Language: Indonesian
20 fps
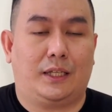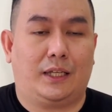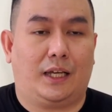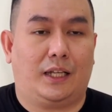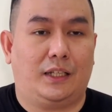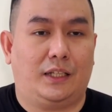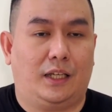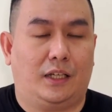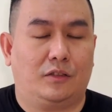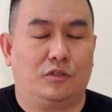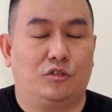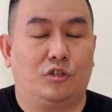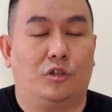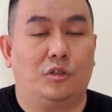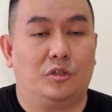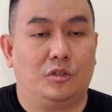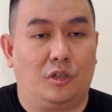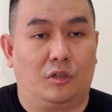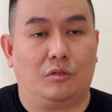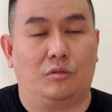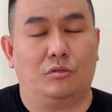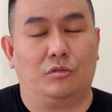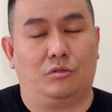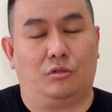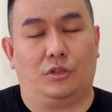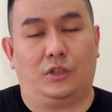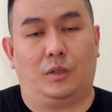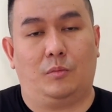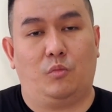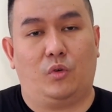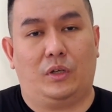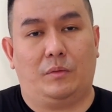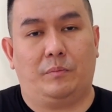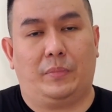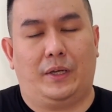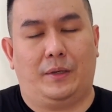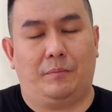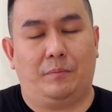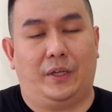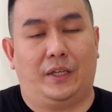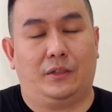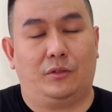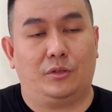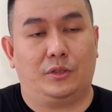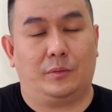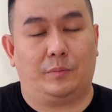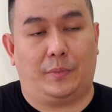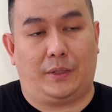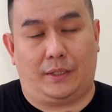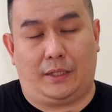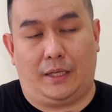ikan yang cocok untuk dibuat pempek itu seperti